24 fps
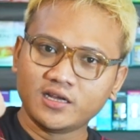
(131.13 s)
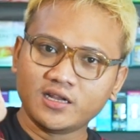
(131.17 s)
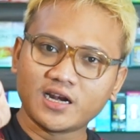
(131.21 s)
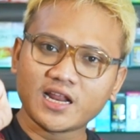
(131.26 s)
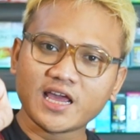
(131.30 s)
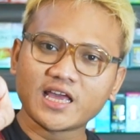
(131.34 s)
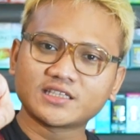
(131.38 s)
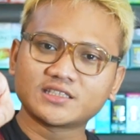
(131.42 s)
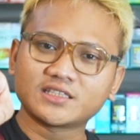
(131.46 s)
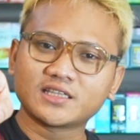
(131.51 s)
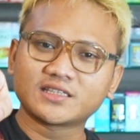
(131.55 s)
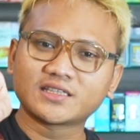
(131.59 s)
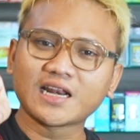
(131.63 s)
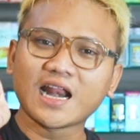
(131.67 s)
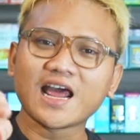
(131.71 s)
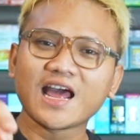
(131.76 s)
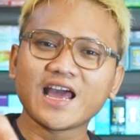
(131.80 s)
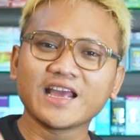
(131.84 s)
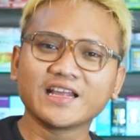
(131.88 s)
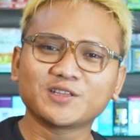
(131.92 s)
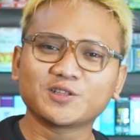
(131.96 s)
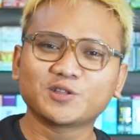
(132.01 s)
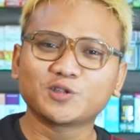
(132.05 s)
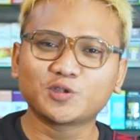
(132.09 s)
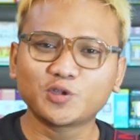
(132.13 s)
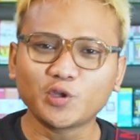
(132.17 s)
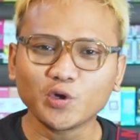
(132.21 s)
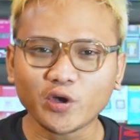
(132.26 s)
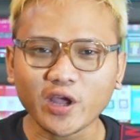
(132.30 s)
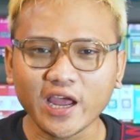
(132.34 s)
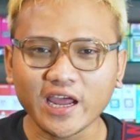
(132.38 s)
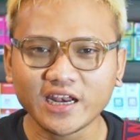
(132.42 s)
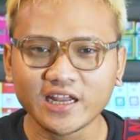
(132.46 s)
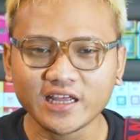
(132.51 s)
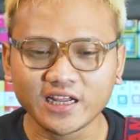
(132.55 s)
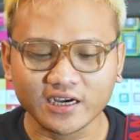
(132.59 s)
let's try
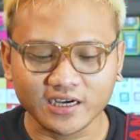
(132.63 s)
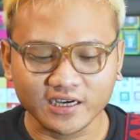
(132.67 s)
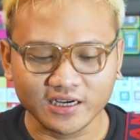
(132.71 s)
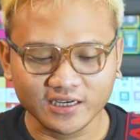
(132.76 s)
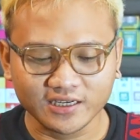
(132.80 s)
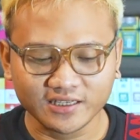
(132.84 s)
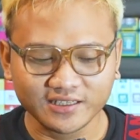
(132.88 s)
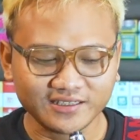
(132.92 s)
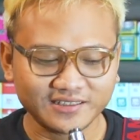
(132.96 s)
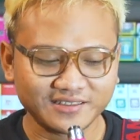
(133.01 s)
together